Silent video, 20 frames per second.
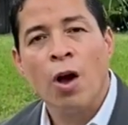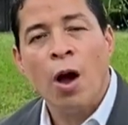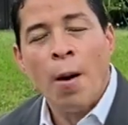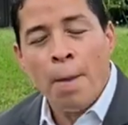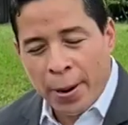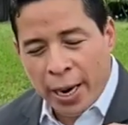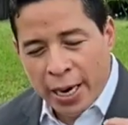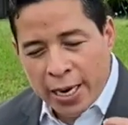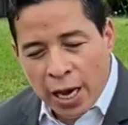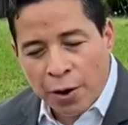
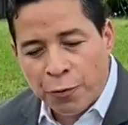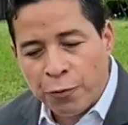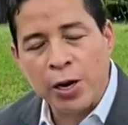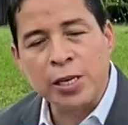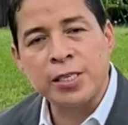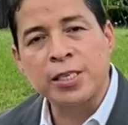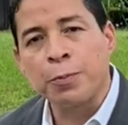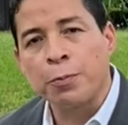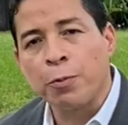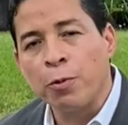María fue al
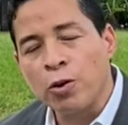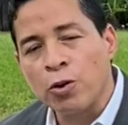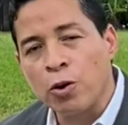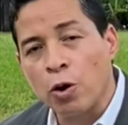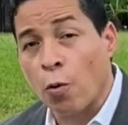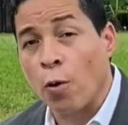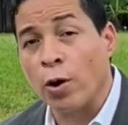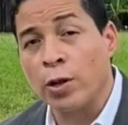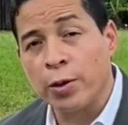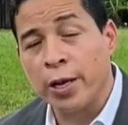sepulcro
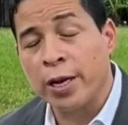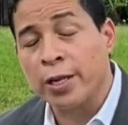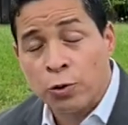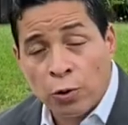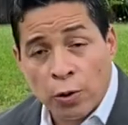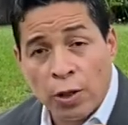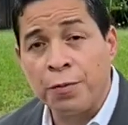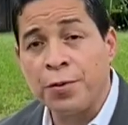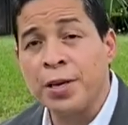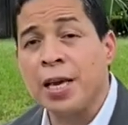cuando
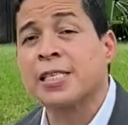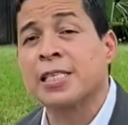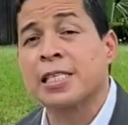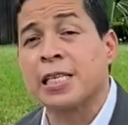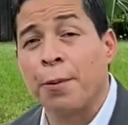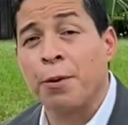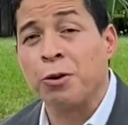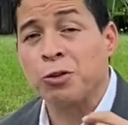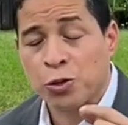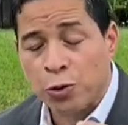todavía
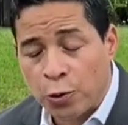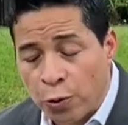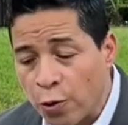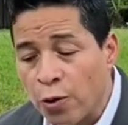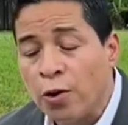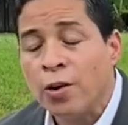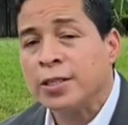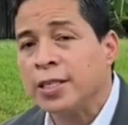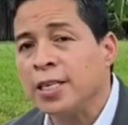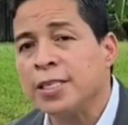estaba oscuro,
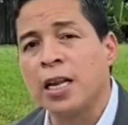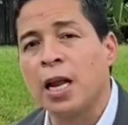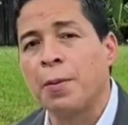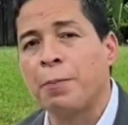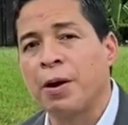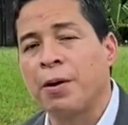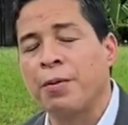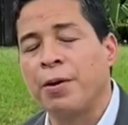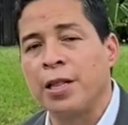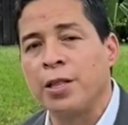dice la
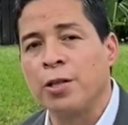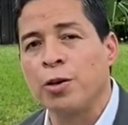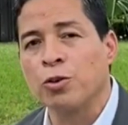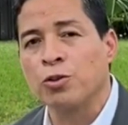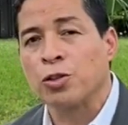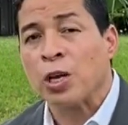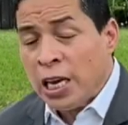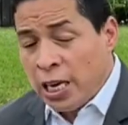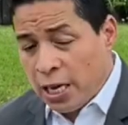palabra de Dios.